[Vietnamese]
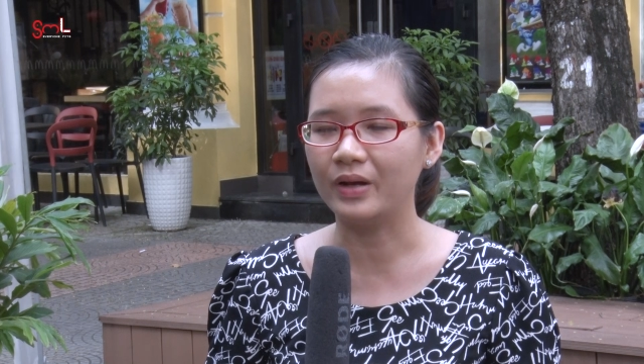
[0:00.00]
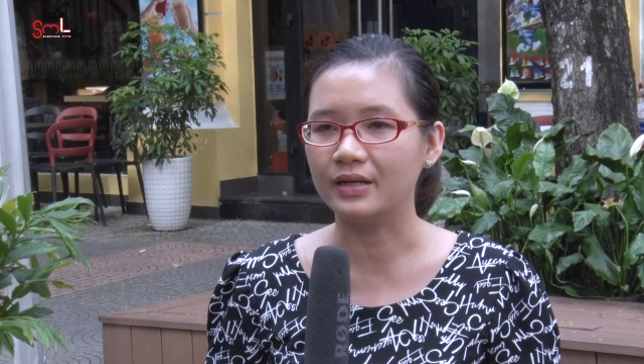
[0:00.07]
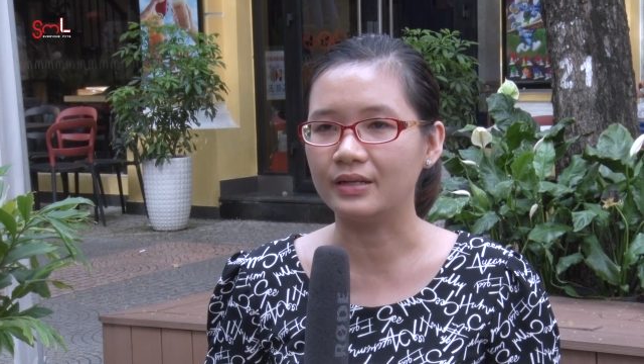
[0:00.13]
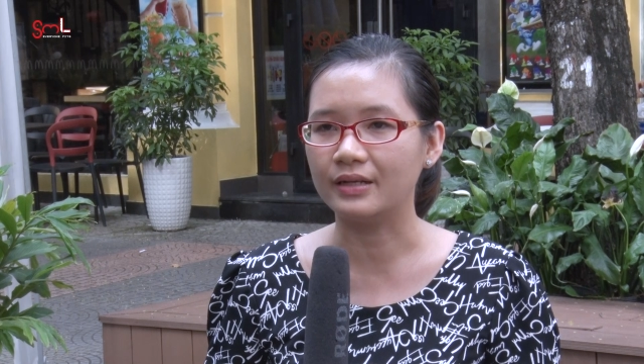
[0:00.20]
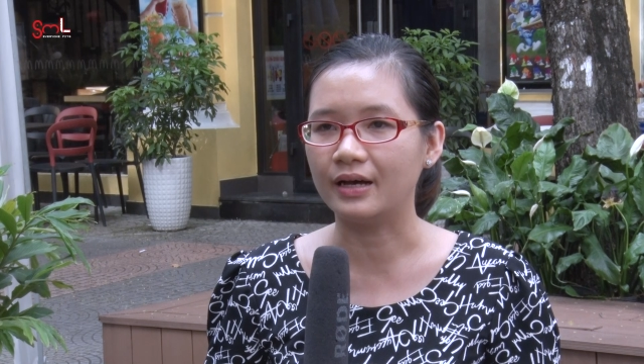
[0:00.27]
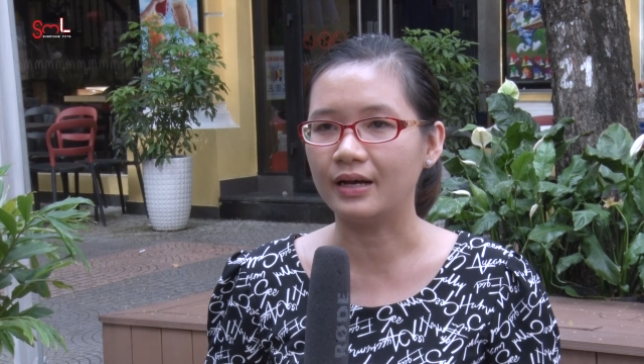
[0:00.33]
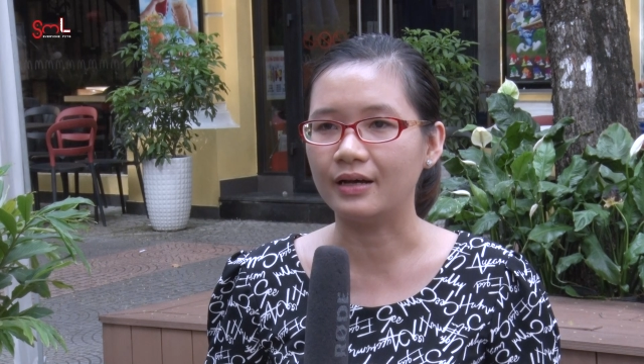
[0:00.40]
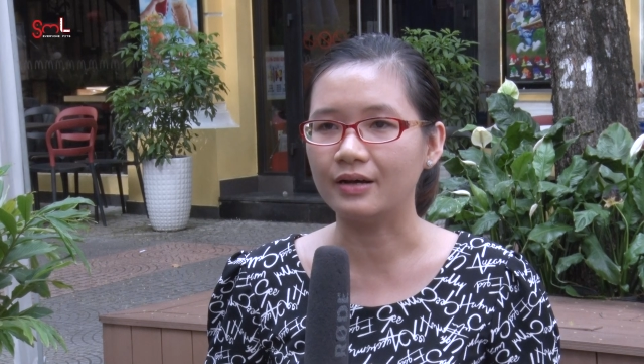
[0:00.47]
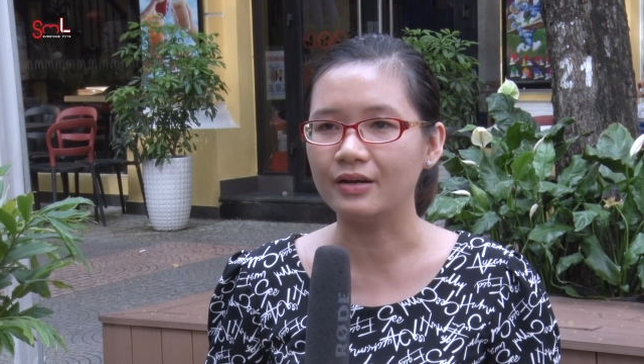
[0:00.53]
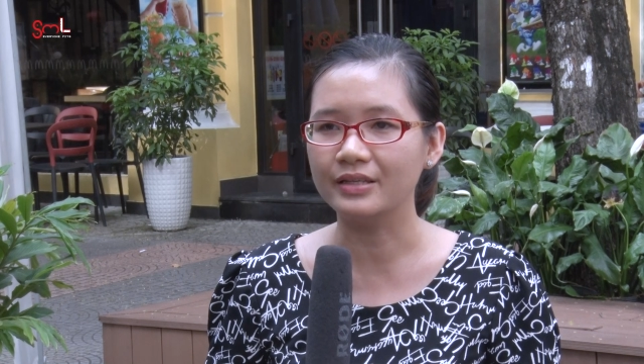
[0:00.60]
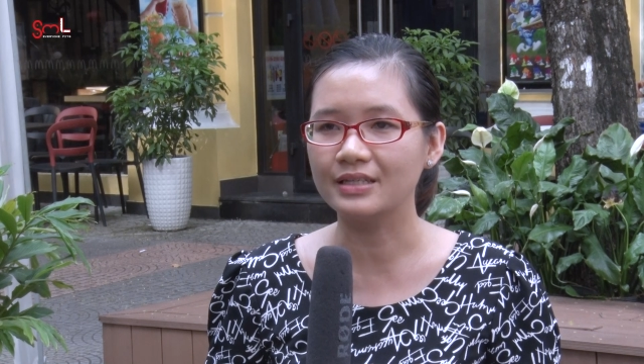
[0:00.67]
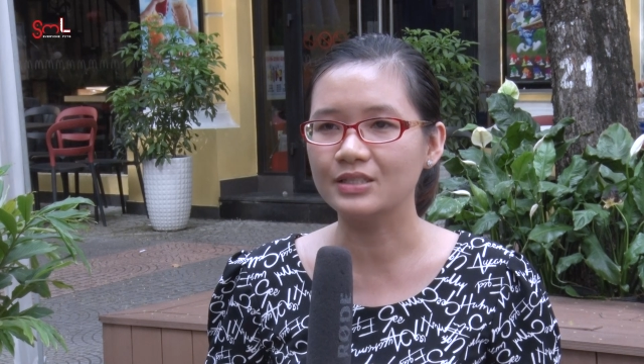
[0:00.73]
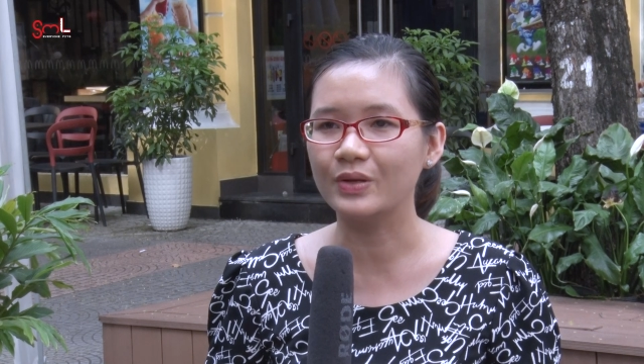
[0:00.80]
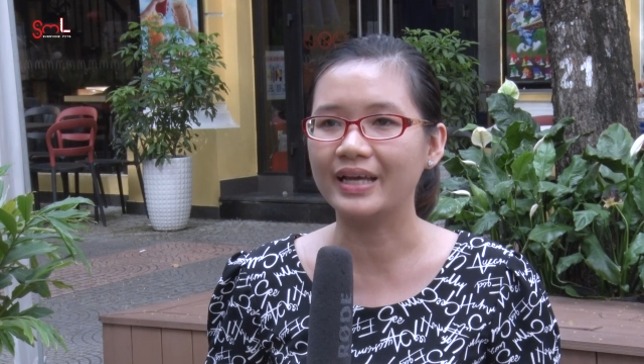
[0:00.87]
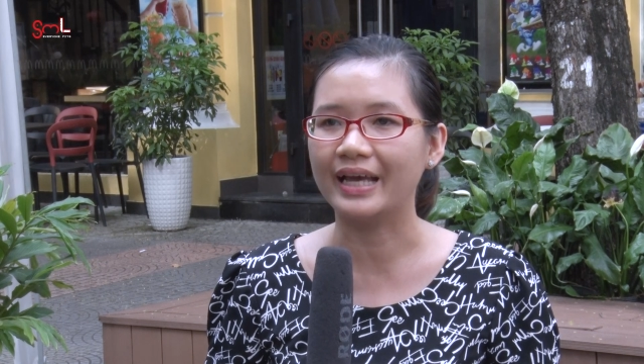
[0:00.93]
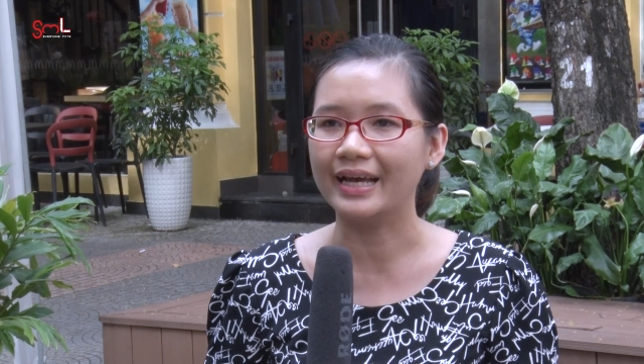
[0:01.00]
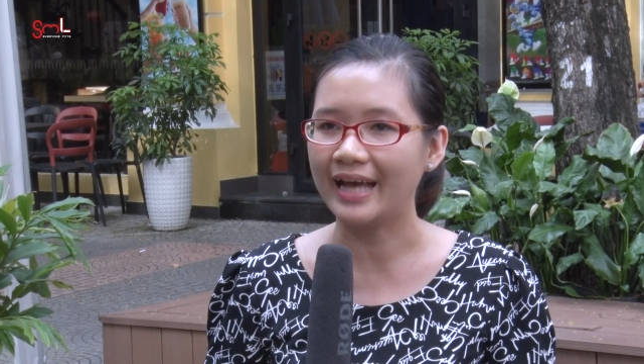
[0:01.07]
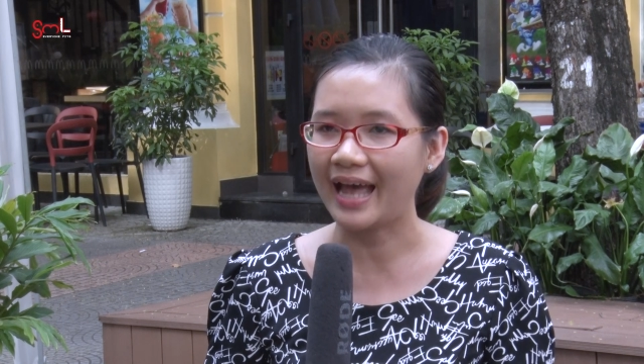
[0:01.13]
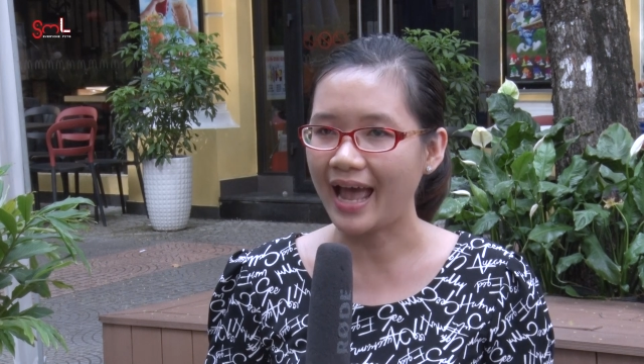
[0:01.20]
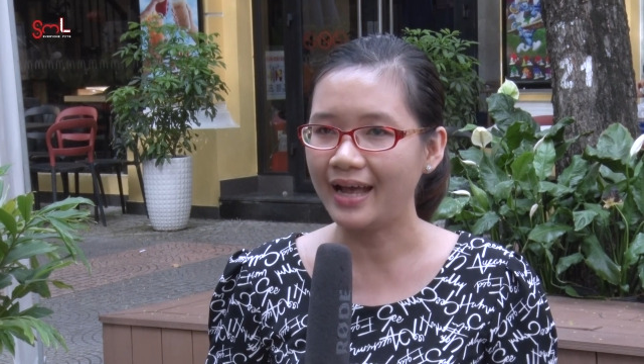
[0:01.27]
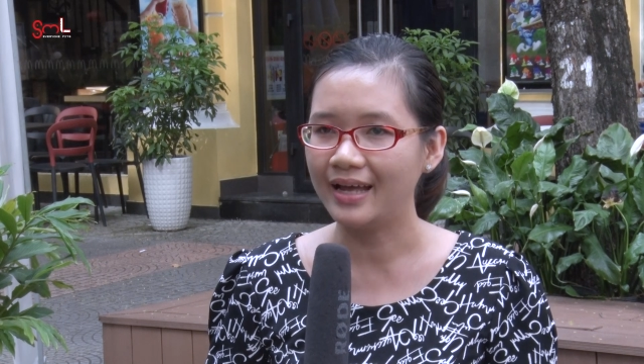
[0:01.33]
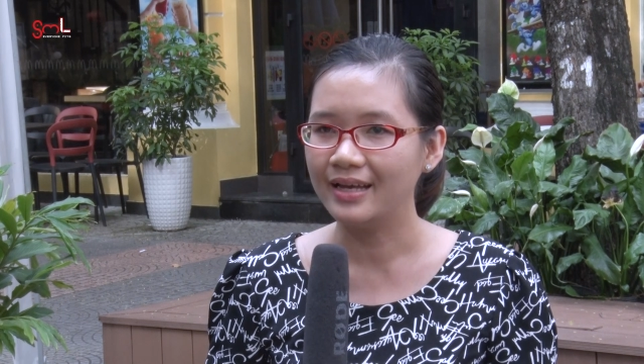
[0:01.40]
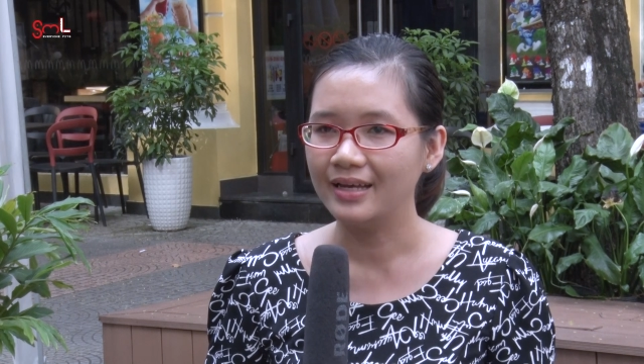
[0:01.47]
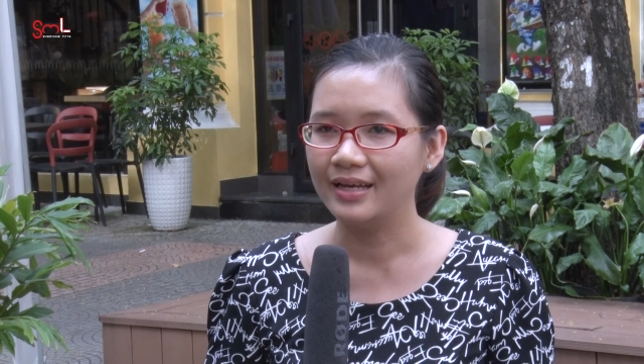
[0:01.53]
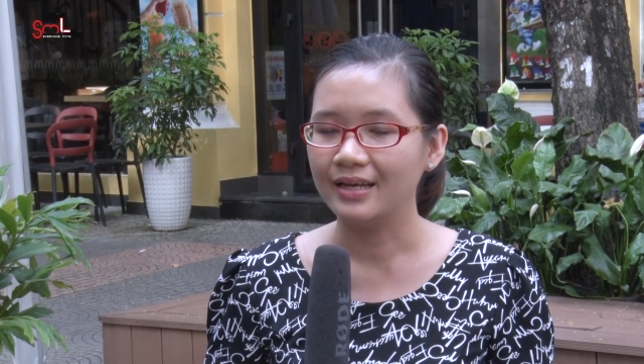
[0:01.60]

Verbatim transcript: mình à, có những suy nghĩ khác